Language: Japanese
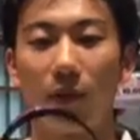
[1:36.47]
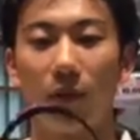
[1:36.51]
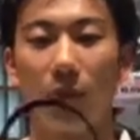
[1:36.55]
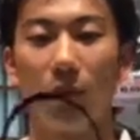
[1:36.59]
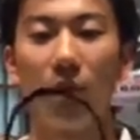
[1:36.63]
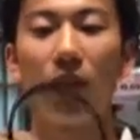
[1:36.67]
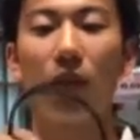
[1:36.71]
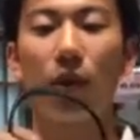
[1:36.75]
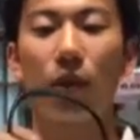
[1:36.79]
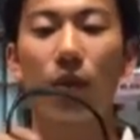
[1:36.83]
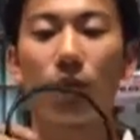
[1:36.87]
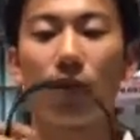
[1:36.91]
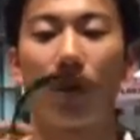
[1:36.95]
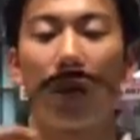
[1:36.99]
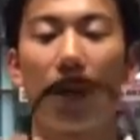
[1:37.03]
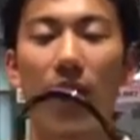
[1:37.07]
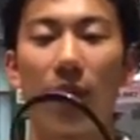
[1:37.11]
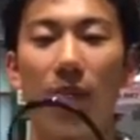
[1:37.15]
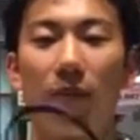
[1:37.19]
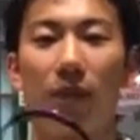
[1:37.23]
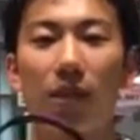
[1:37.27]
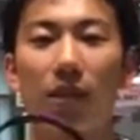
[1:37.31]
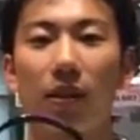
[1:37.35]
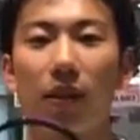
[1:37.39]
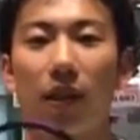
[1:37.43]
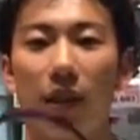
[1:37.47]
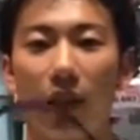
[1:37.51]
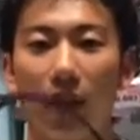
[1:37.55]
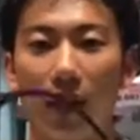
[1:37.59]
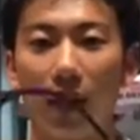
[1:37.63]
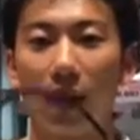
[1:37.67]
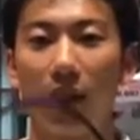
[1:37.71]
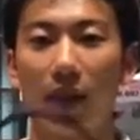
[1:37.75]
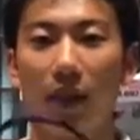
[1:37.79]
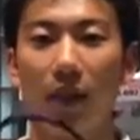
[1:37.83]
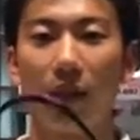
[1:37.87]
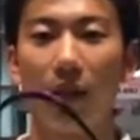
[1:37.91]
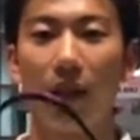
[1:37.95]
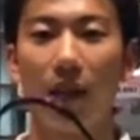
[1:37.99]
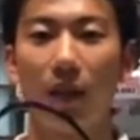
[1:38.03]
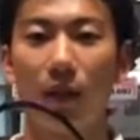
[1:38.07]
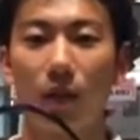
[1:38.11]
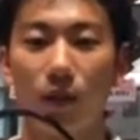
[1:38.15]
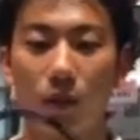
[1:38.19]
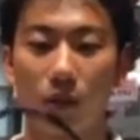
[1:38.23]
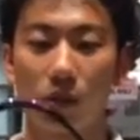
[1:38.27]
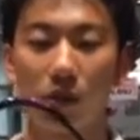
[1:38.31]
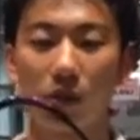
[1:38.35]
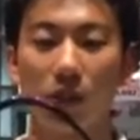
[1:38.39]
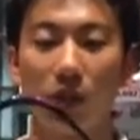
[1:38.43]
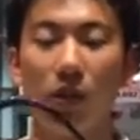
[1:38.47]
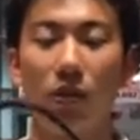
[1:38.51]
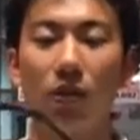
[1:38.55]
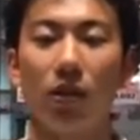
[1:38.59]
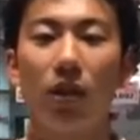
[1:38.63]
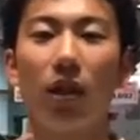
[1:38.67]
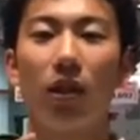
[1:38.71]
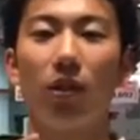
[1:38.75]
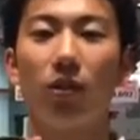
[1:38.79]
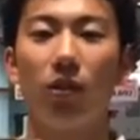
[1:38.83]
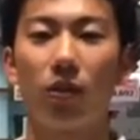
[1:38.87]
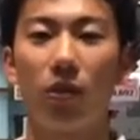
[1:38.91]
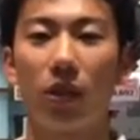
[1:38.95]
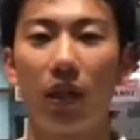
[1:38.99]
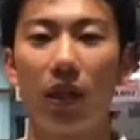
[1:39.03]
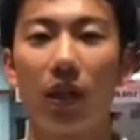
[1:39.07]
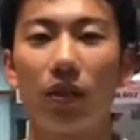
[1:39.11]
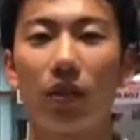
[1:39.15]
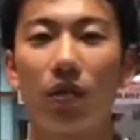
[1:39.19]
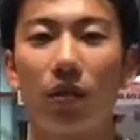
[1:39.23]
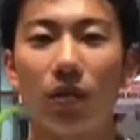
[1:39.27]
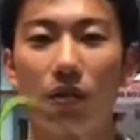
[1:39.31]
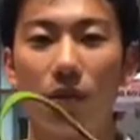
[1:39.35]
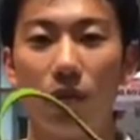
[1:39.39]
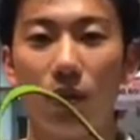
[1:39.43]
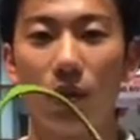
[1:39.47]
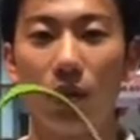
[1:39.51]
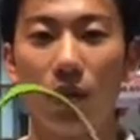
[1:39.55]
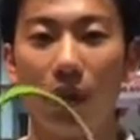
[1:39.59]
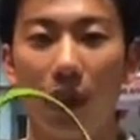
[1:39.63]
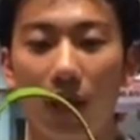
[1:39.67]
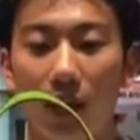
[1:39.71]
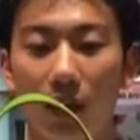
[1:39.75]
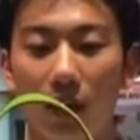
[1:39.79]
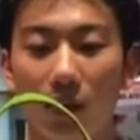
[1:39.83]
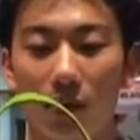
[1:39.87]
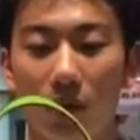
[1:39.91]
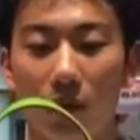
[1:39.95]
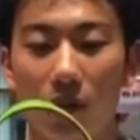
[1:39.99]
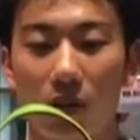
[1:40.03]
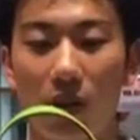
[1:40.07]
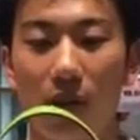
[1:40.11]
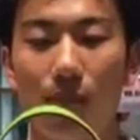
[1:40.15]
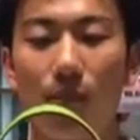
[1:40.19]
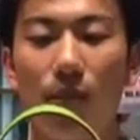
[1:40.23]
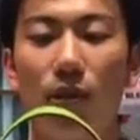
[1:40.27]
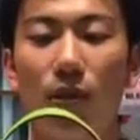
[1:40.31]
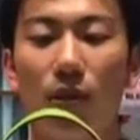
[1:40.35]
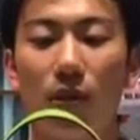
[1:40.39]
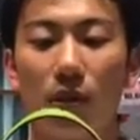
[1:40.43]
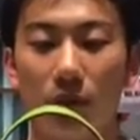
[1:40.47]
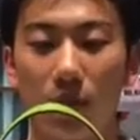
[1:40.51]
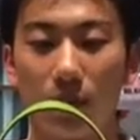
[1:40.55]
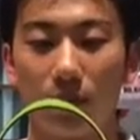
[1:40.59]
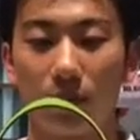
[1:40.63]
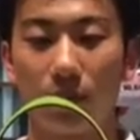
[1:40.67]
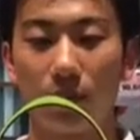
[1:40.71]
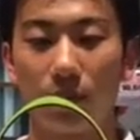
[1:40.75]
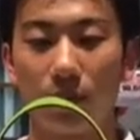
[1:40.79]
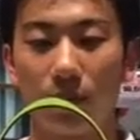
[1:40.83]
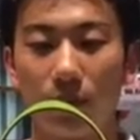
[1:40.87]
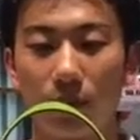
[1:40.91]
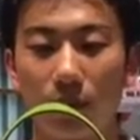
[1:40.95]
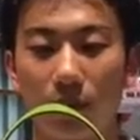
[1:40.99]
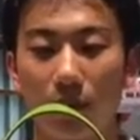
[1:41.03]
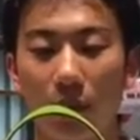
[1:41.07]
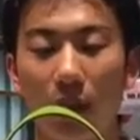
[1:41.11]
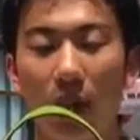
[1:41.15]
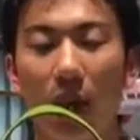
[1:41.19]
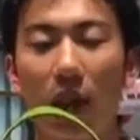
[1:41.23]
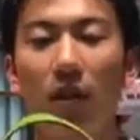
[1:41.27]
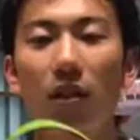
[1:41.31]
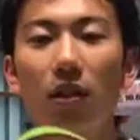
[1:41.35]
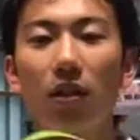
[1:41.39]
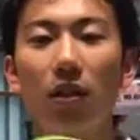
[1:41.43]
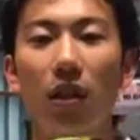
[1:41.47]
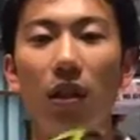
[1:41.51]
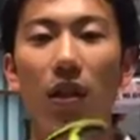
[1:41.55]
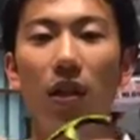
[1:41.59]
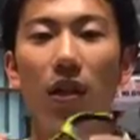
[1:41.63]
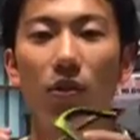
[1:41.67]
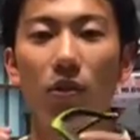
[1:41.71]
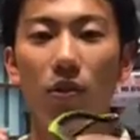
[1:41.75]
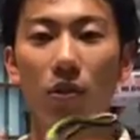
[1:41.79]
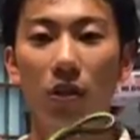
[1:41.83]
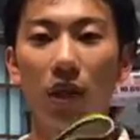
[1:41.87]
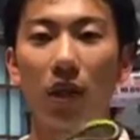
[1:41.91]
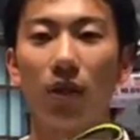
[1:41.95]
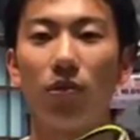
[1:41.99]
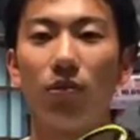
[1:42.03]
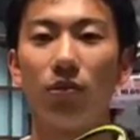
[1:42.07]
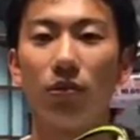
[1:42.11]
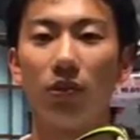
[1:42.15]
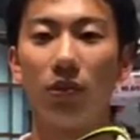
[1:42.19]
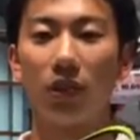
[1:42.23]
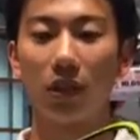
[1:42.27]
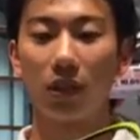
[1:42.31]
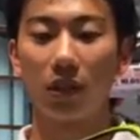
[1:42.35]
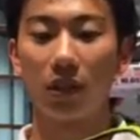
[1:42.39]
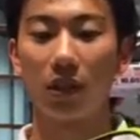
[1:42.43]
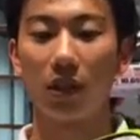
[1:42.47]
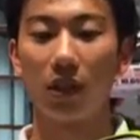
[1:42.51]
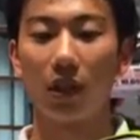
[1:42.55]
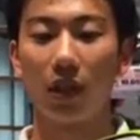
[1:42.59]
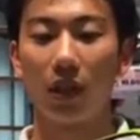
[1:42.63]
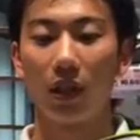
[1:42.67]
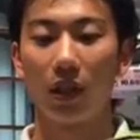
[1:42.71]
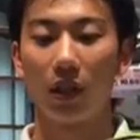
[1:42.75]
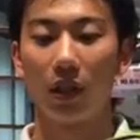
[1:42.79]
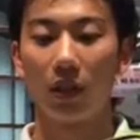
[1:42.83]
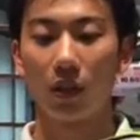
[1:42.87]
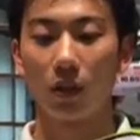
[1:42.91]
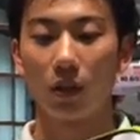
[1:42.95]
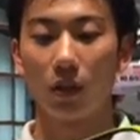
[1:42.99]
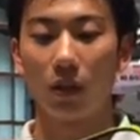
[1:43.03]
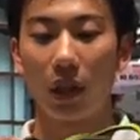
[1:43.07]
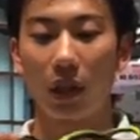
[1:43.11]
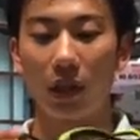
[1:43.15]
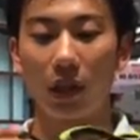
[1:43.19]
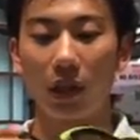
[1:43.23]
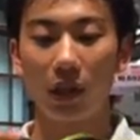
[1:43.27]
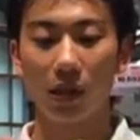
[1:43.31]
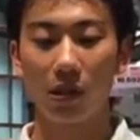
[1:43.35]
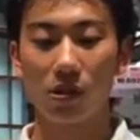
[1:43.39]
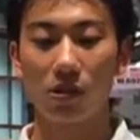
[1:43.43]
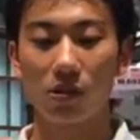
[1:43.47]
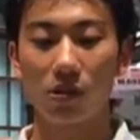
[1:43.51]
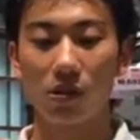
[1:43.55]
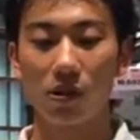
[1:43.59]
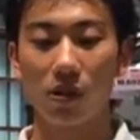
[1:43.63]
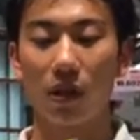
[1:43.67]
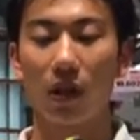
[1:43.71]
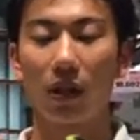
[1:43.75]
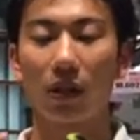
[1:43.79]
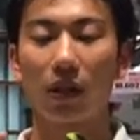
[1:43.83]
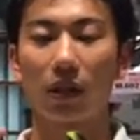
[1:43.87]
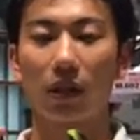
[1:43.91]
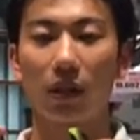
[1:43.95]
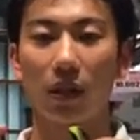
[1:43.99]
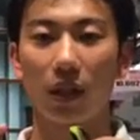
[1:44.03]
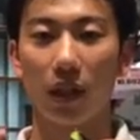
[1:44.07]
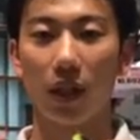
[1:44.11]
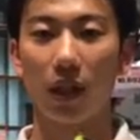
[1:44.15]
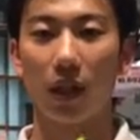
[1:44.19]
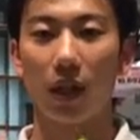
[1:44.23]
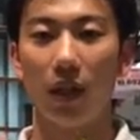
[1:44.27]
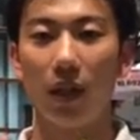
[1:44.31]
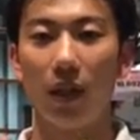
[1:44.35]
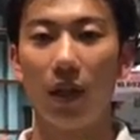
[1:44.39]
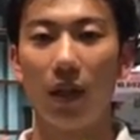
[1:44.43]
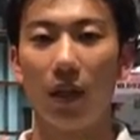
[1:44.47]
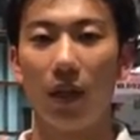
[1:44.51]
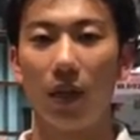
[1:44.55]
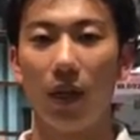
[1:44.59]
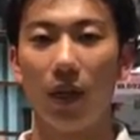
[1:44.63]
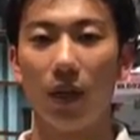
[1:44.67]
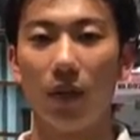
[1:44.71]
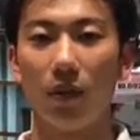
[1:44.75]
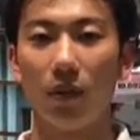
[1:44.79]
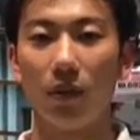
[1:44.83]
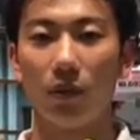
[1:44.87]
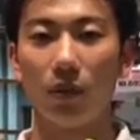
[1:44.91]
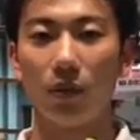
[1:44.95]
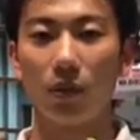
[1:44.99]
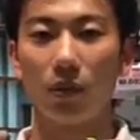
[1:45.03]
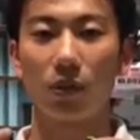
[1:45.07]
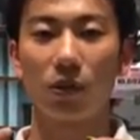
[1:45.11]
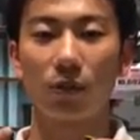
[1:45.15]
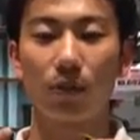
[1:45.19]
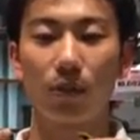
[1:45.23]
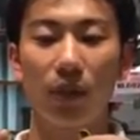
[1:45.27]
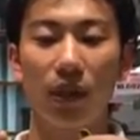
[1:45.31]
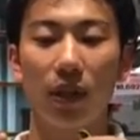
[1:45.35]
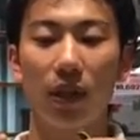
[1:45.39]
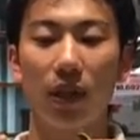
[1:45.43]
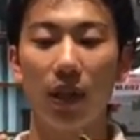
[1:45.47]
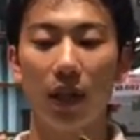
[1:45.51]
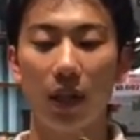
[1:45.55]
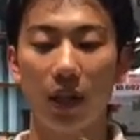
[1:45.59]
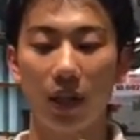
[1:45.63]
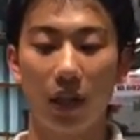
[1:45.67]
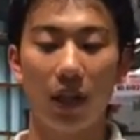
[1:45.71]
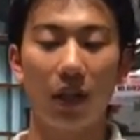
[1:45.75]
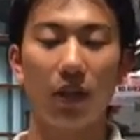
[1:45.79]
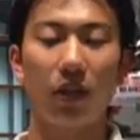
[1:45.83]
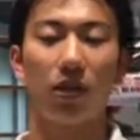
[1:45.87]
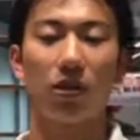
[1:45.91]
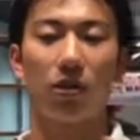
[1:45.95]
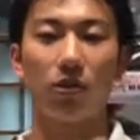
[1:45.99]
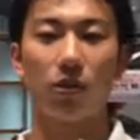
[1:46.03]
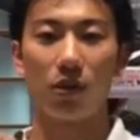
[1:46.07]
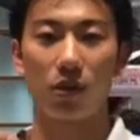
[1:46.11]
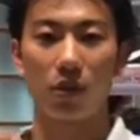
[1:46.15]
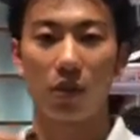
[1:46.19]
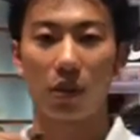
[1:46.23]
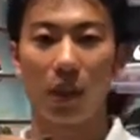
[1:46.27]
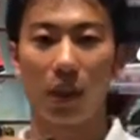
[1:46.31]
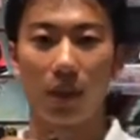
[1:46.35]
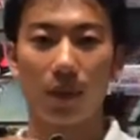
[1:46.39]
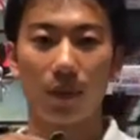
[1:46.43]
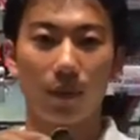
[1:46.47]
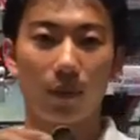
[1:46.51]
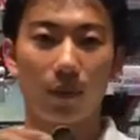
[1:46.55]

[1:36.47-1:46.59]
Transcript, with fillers: 見たことありますかねこちらのイヤホンなんと、えー、ゼビオ限定のイヤホンですこれ何がすごいかってあのスピーカーがないんですよ一切